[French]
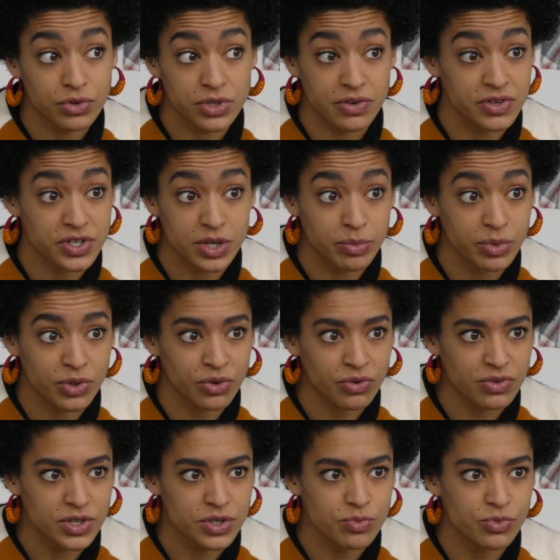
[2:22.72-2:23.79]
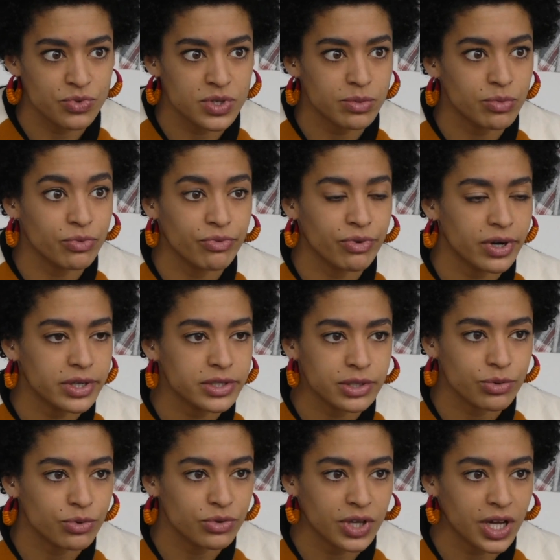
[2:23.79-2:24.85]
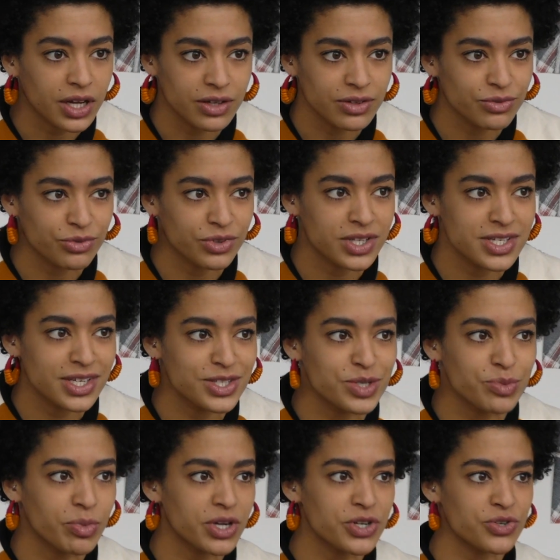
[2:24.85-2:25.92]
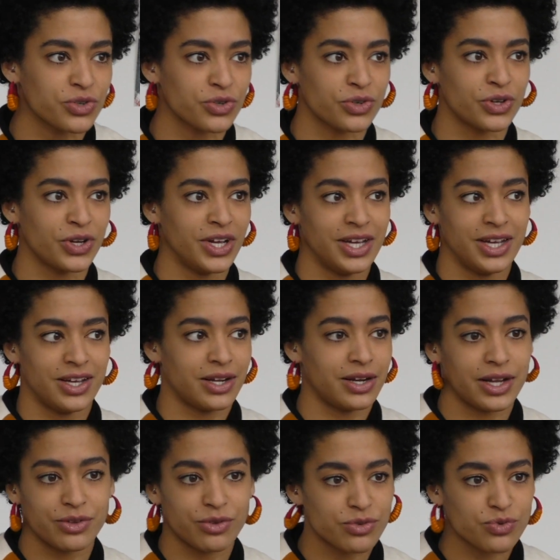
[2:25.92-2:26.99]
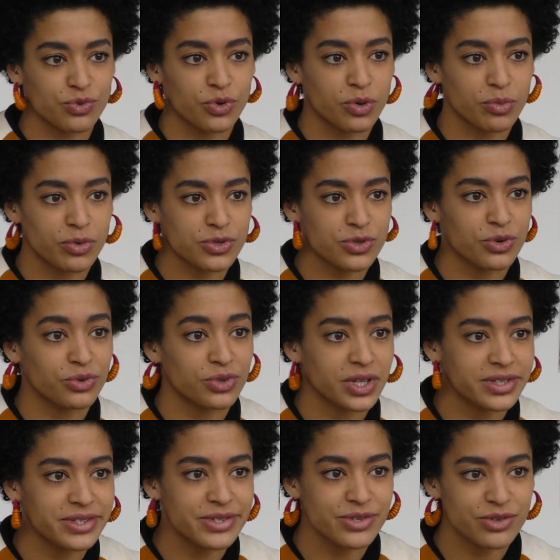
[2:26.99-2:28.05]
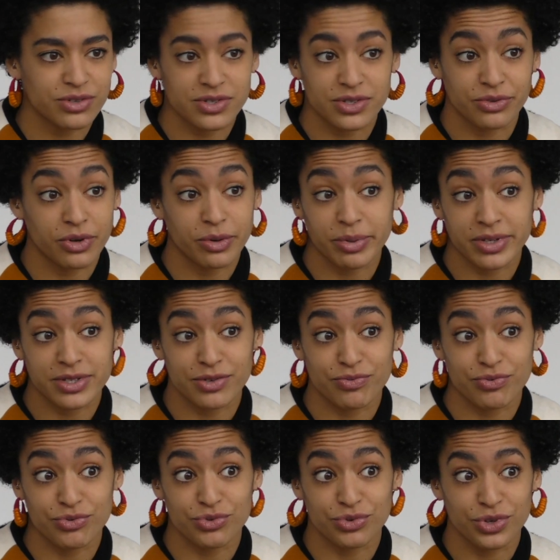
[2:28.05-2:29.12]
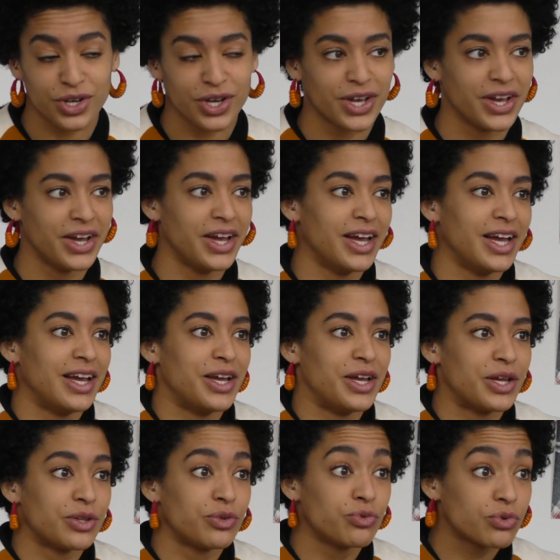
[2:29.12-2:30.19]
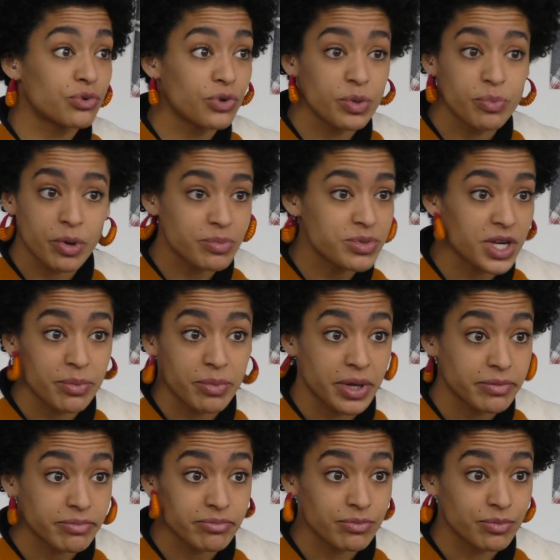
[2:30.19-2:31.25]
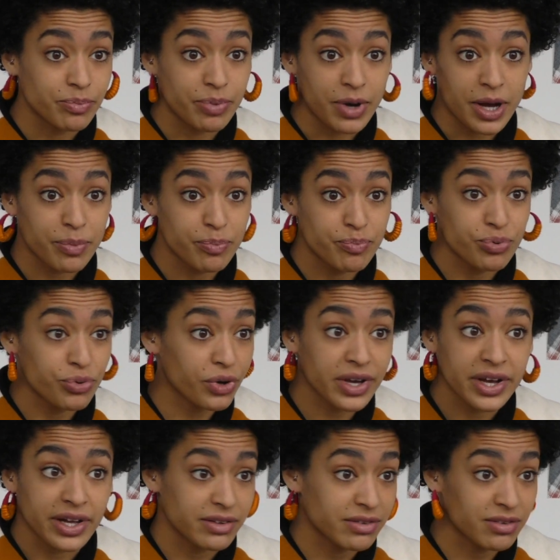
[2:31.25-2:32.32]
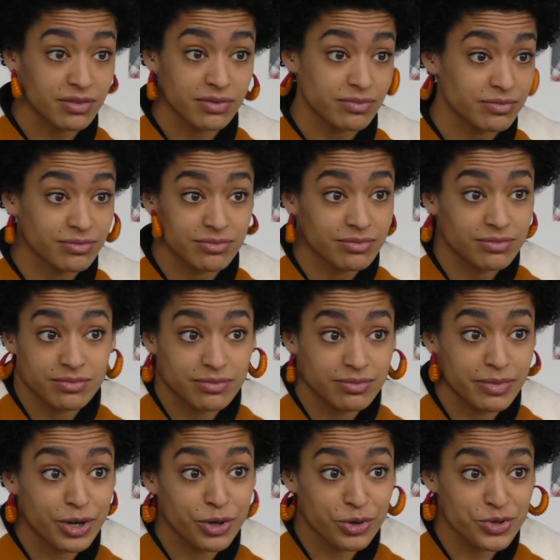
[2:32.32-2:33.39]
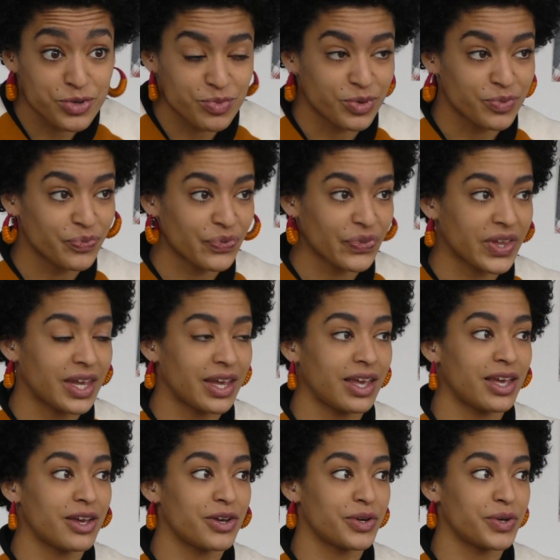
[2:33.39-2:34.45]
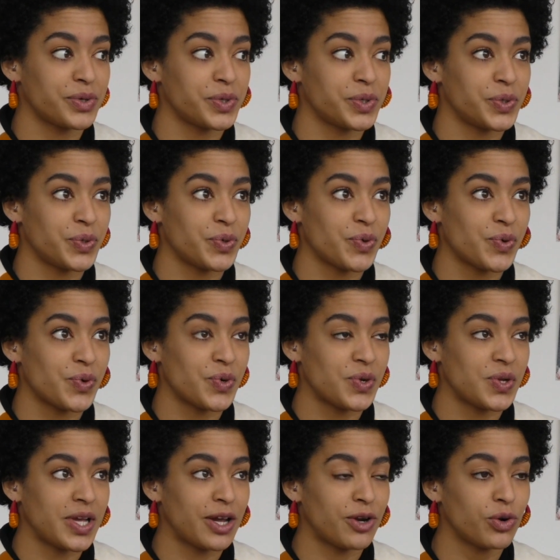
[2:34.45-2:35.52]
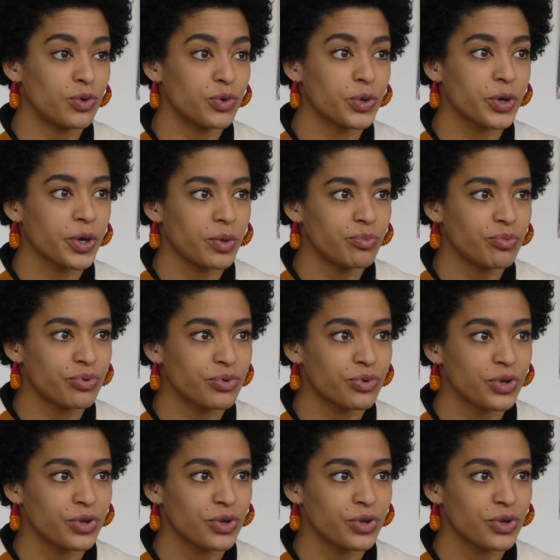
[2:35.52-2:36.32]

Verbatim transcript: ans, j'avais jamais dansé. Je me disais, bon voilà, c'est trop tard. On a cette image, euh, la danse, on commence quand on a 10 ans, sinon après c'est foutu. Donc le hip-hop, jamais, par pure crainte, malheureusement. Et, et alors le crump,